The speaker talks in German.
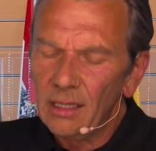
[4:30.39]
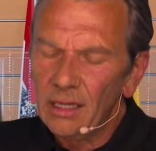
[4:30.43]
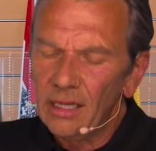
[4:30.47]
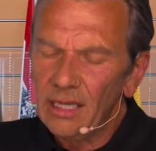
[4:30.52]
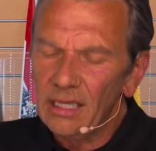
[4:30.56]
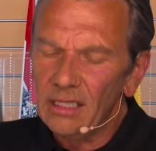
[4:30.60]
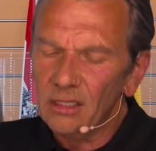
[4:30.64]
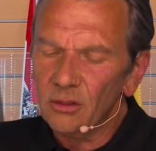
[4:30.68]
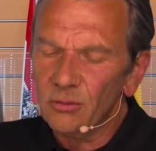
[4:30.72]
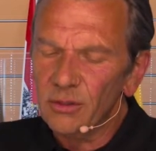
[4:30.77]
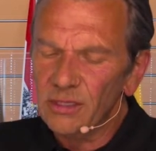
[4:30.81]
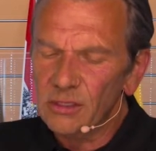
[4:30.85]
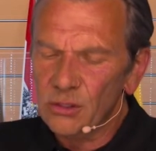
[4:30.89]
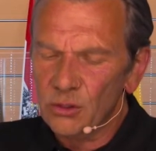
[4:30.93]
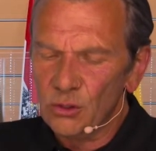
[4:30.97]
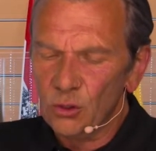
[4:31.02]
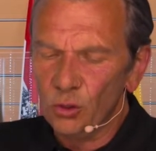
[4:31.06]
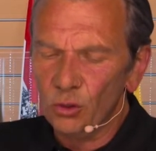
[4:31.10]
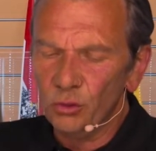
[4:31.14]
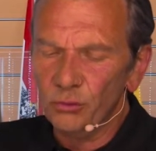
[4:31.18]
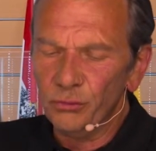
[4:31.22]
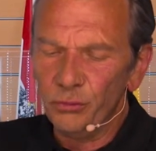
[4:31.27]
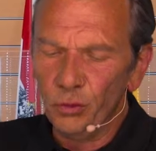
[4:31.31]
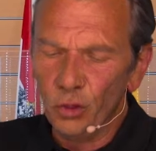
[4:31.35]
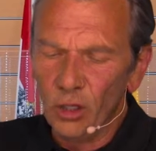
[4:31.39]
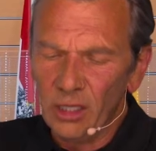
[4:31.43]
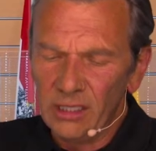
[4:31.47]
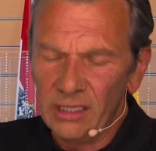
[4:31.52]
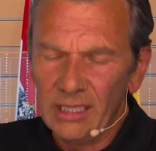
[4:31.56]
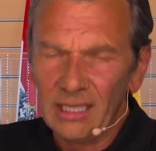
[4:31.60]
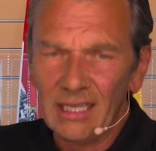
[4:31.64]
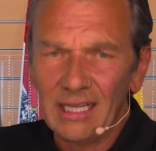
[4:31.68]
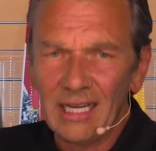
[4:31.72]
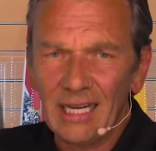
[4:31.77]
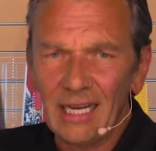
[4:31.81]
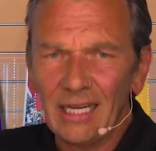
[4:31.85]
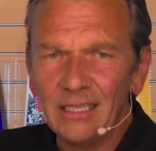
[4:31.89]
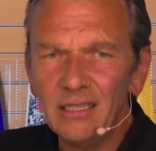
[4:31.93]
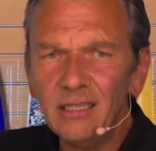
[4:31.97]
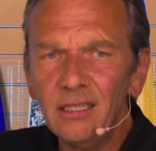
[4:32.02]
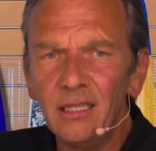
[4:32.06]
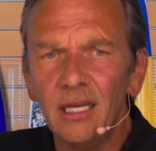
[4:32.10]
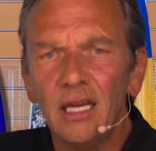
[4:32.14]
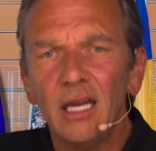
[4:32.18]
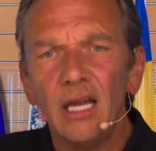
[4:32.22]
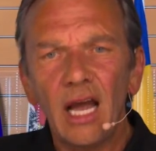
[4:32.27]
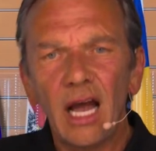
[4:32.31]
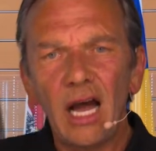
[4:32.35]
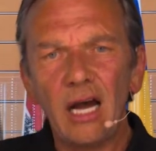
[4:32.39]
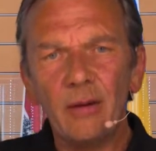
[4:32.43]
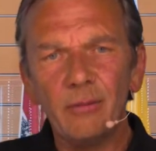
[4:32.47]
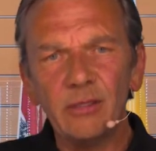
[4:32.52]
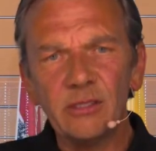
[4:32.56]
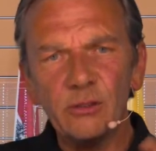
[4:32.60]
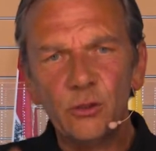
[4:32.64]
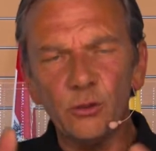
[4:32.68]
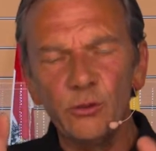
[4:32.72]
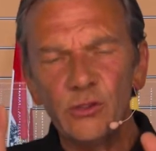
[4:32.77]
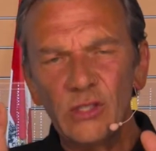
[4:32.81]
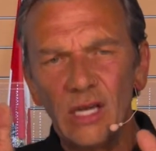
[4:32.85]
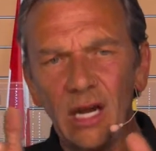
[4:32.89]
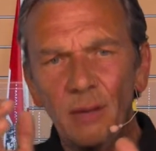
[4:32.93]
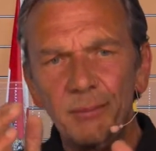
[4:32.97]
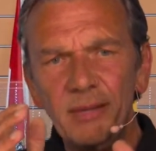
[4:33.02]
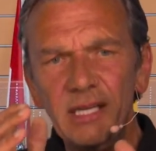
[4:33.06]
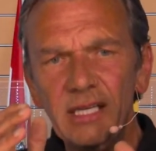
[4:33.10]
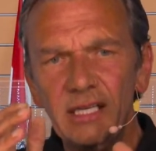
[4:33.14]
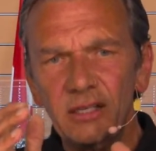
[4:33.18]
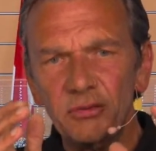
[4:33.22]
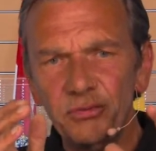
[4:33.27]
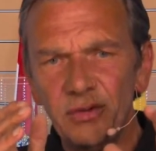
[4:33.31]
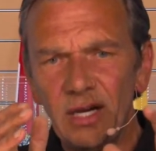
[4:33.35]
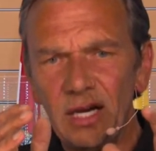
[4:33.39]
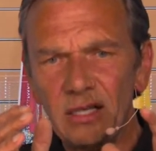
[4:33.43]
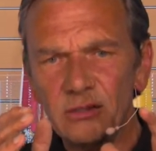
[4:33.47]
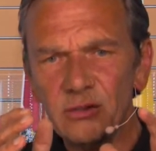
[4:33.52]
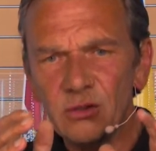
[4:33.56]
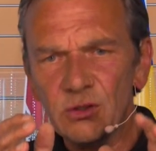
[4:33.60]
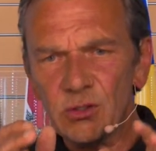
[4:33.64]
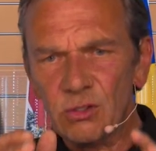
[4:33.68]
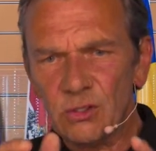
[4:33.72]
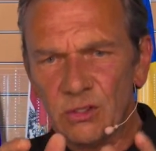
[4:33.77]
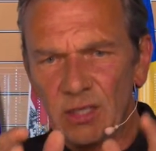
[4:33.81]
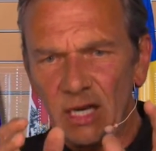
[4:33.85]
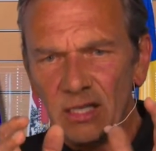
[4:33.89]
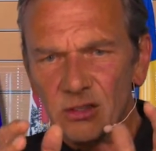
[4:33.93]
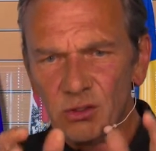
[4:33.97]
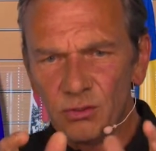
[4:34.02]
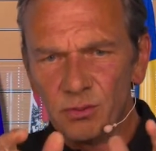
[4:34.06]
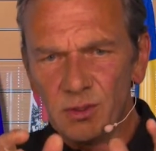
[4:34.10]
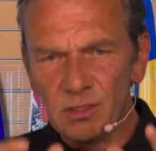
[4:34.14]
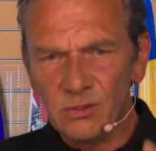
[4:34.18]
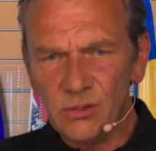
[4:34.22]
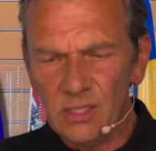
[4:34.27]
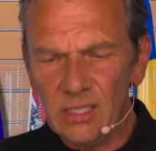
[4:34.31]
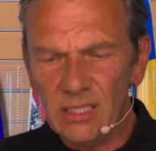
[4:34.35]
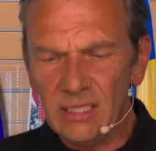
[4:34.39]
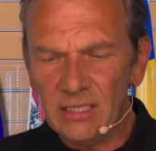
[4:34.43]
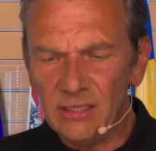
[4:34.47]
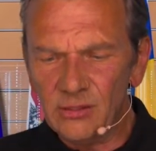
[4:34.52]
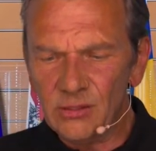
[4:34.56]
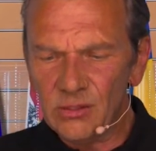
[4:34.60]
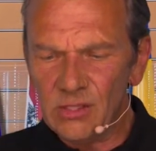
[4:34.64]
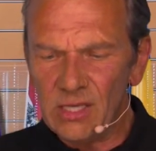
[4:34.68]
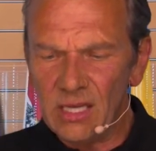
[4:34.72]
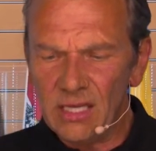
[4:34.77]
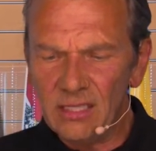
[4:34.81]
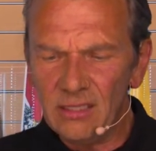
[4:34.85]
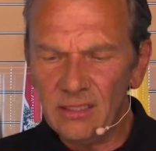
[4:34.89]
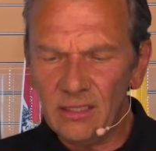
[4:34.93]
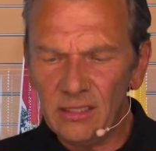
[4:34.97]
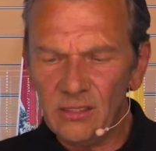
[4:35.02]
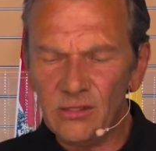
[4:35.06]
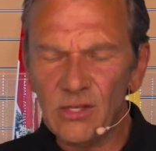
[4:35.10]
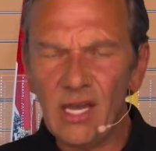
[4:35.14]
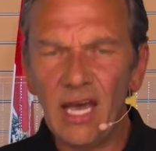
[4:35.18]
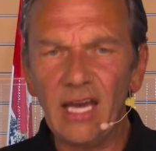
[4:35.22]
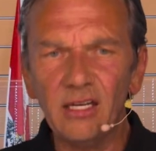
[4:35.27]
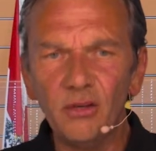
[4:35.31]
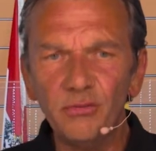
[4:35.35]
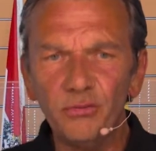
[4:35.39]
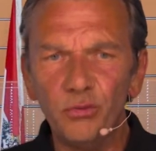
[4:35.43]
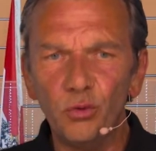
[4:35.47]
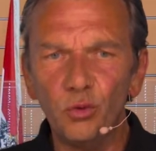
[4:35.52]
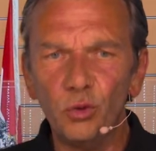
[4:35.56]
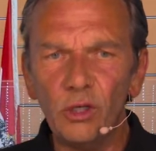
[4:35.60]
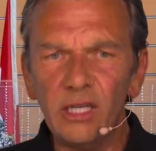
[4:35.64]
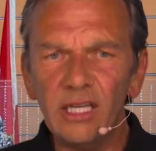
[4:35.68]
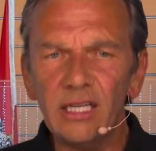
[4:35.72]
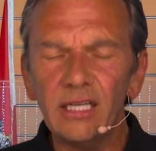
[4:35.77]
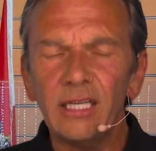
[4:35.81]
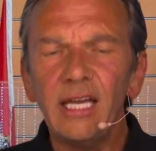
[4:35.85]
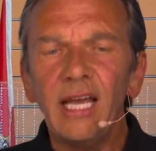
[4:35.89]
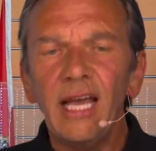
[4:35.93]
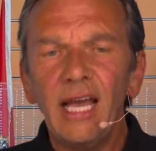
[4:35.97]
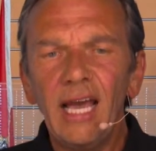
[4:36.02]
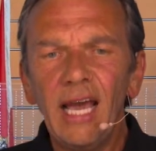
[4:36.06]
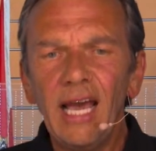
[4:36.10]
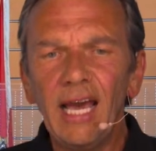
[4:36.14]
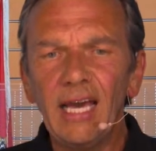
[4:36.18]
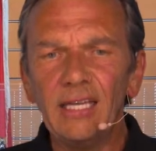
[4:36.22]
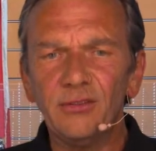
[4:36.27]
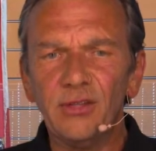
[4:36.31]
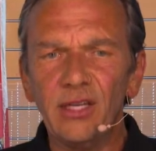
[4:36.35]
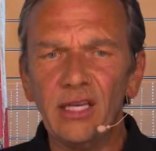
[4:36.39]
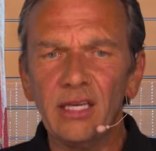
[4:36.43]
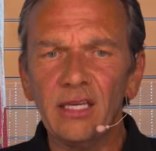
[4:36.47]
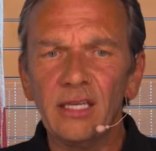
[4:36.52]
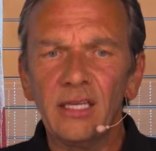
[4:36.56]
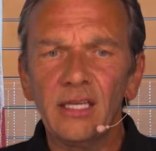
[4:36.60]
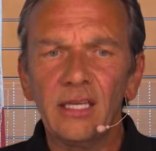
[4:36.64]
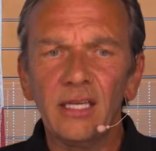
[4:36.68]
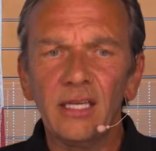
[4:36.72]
Innovation fördern kann. Aber zusammengefasst, das, was Sie hier sehen, diese eine Folie, hätte